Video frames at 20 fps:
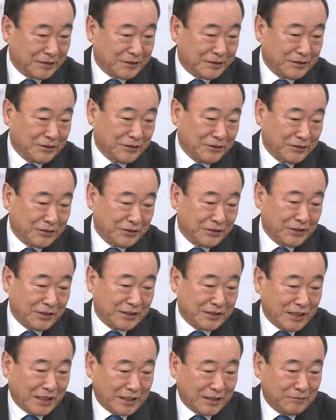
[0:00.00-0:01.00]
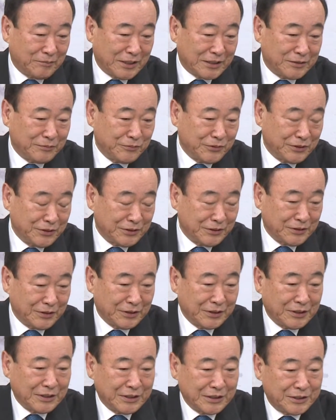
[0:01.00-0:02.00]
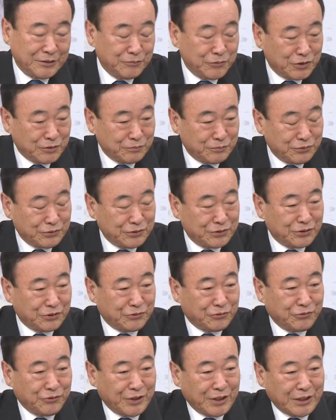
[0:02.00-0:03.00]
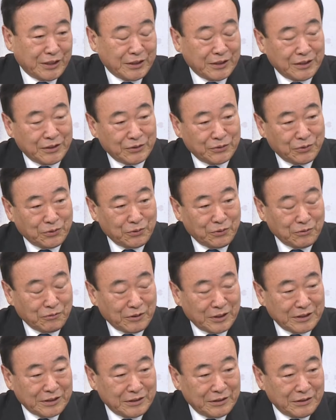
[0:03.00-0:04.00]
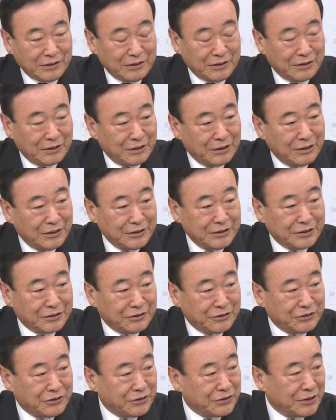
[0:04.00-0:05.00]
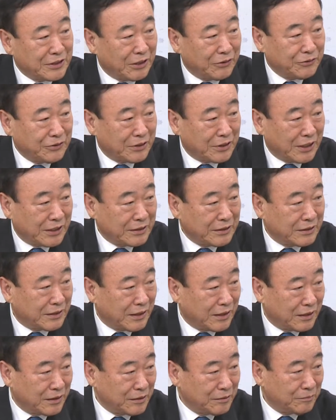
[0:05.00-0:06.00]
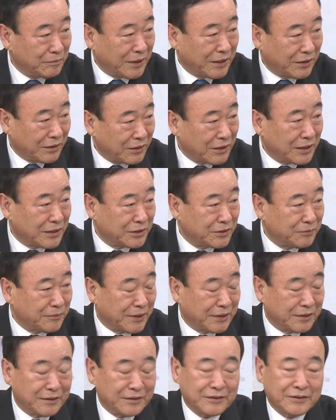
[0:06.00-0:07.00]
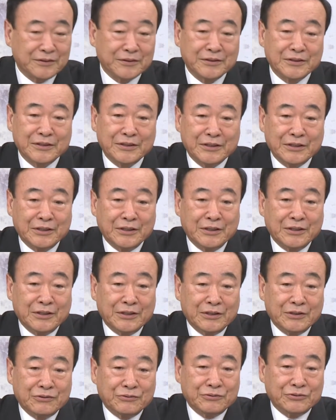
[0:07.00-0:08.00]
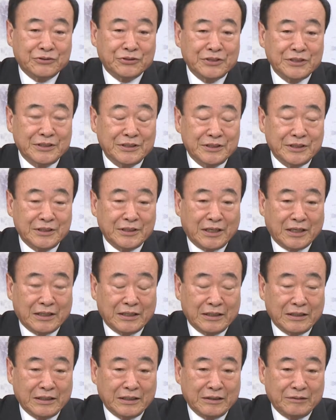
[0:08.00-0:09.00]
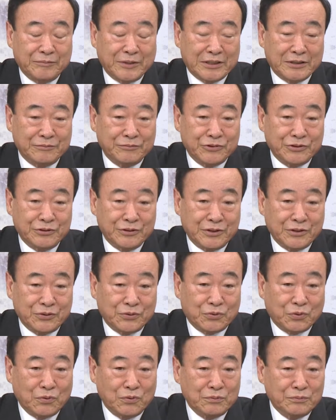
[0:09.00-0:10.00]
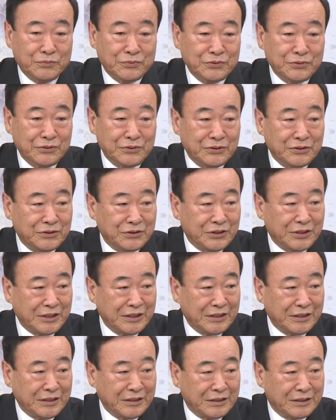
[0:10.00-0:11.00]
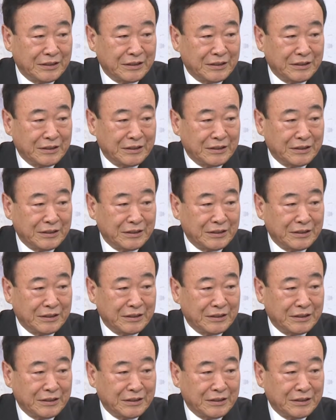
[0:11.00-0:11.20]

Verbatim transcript: 그런 여러 가지 아까 말씀드린 심층 분석과 어, 토론 과정을 이제 거쳐서 나온 여러 가지 대안을 마련하겠지만 우선 이제 아까 말씀드린 대로 동문들의